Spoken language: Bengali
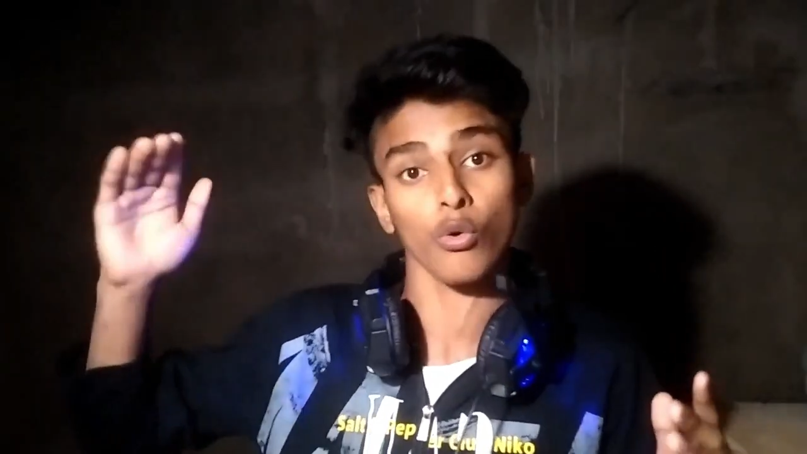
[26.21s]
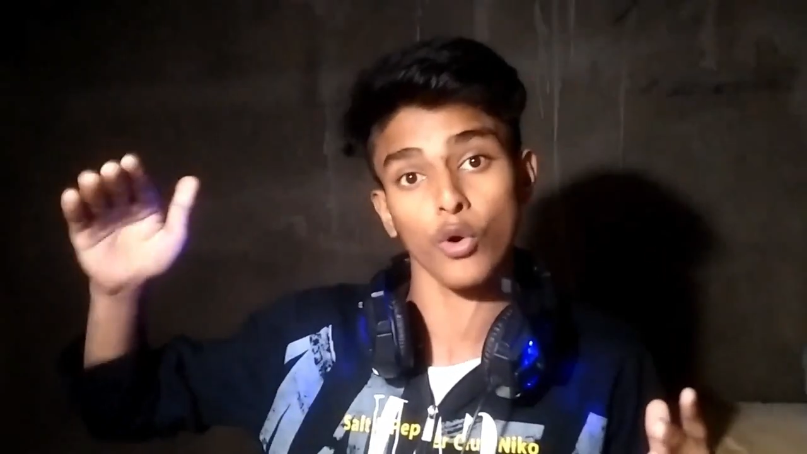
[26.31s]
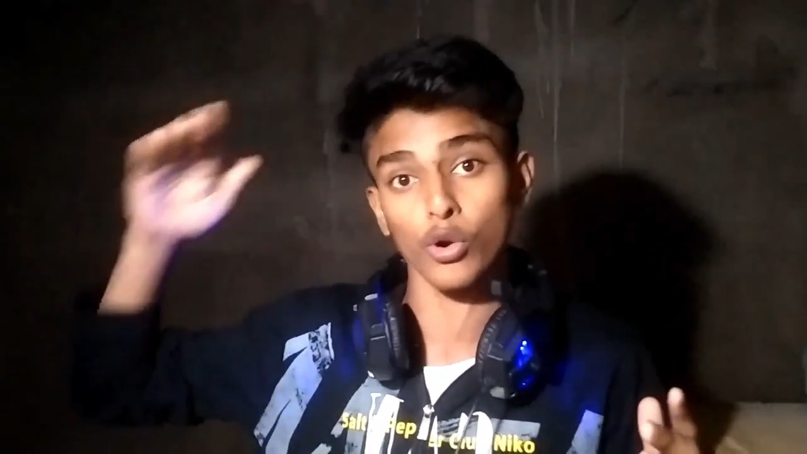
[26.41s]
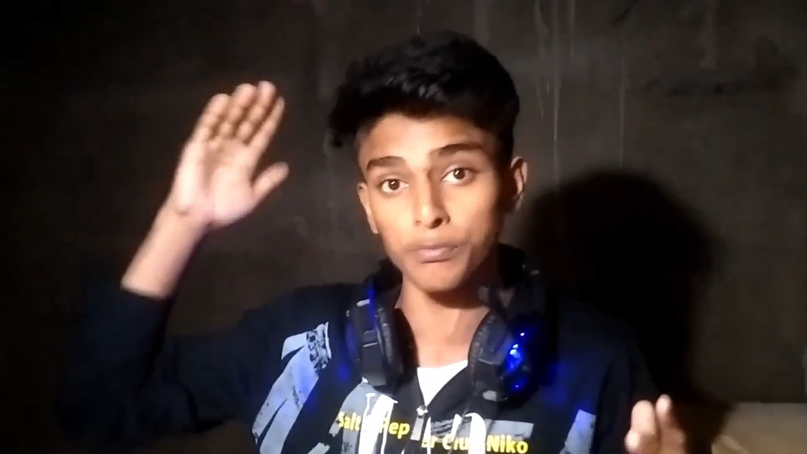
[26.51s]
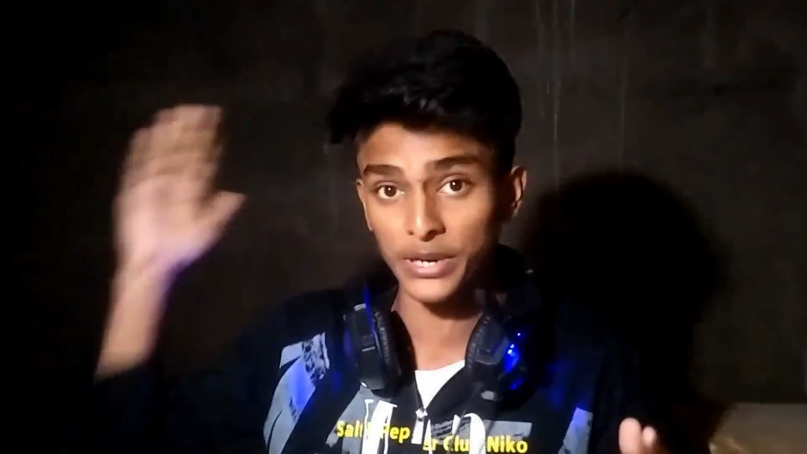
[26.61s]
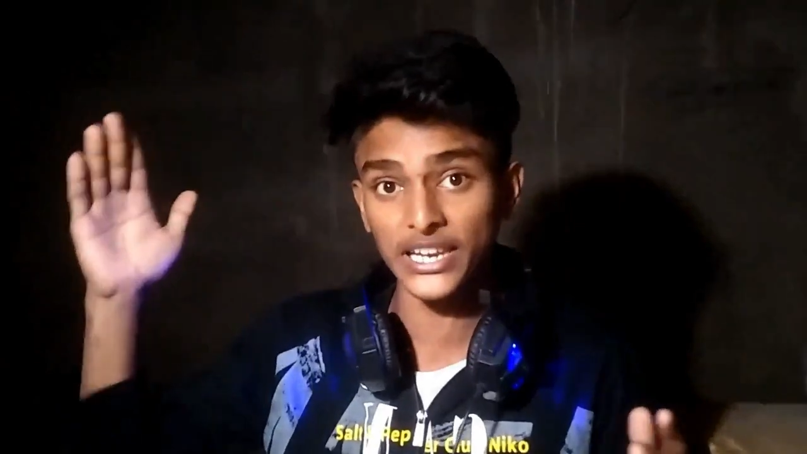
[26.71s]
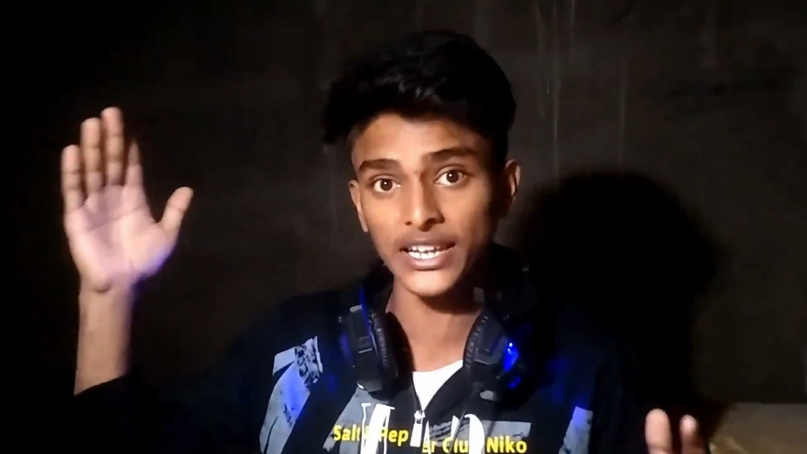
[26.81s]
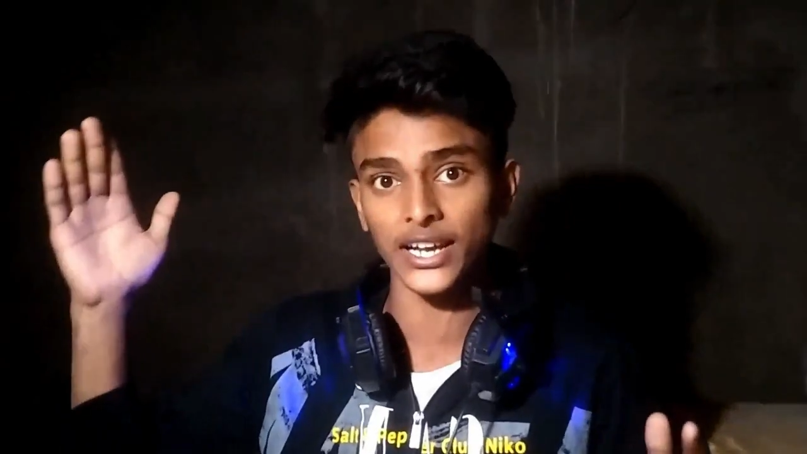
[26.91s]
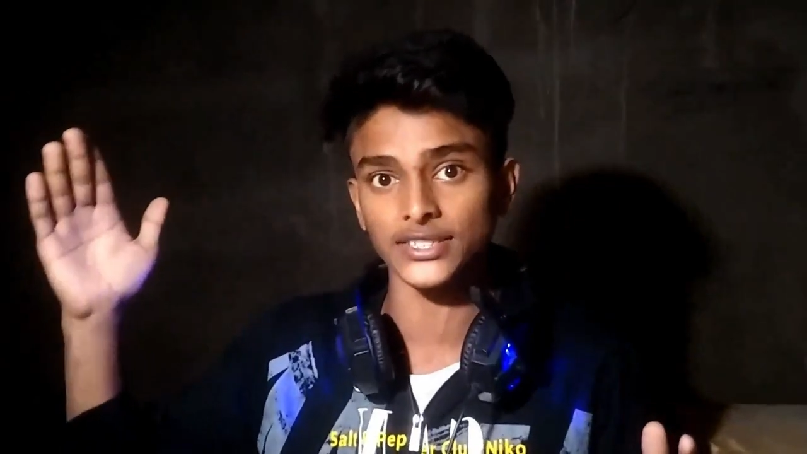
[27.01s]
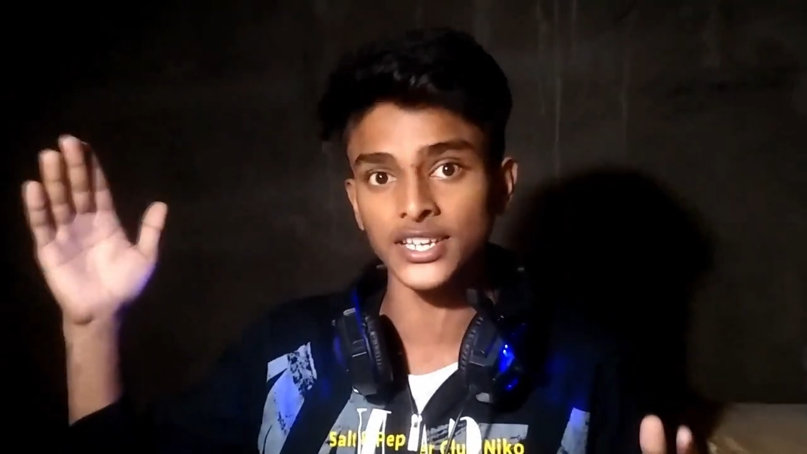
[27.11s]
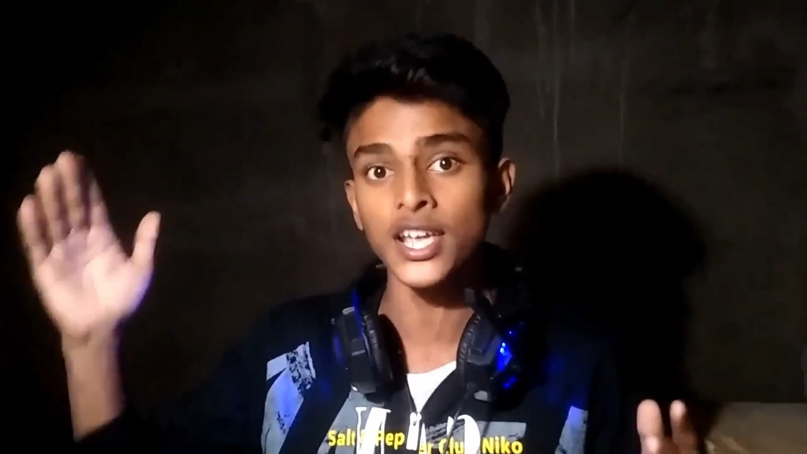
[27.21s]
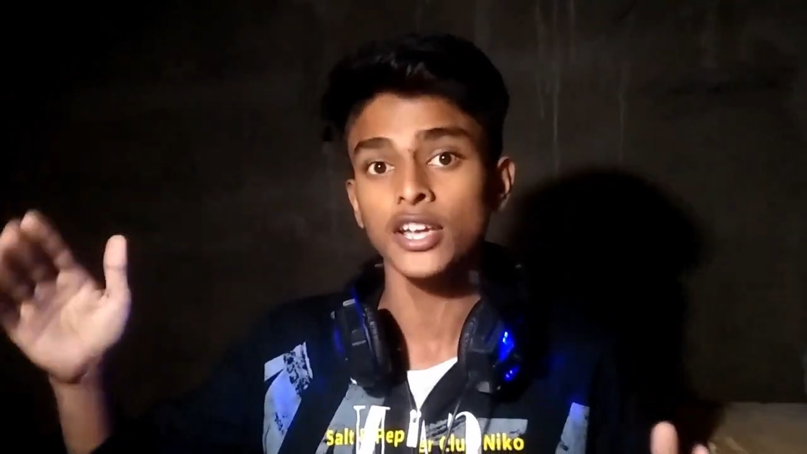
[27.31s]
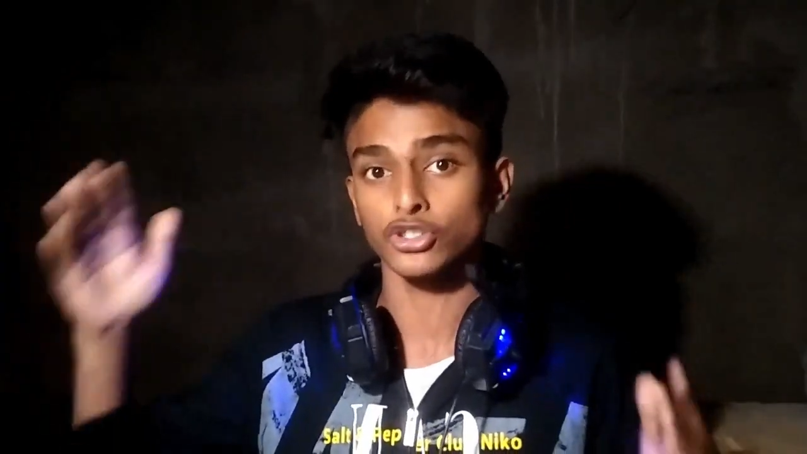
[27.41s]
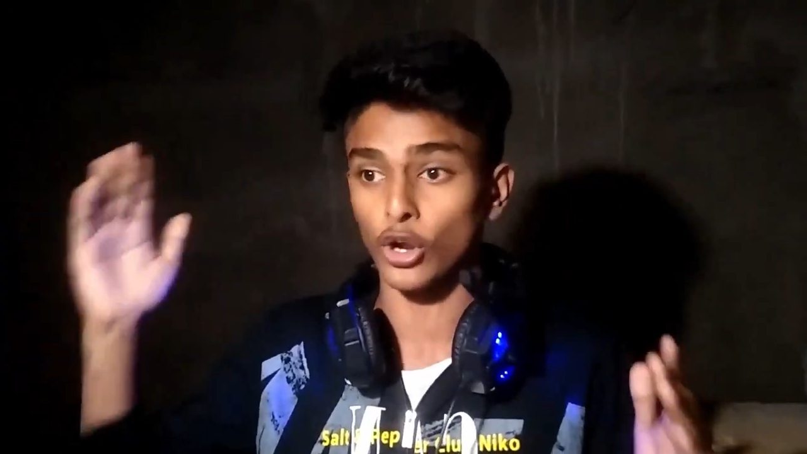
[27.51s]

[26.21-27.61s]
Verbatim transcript: বড় বড় বিল্ডিং আছে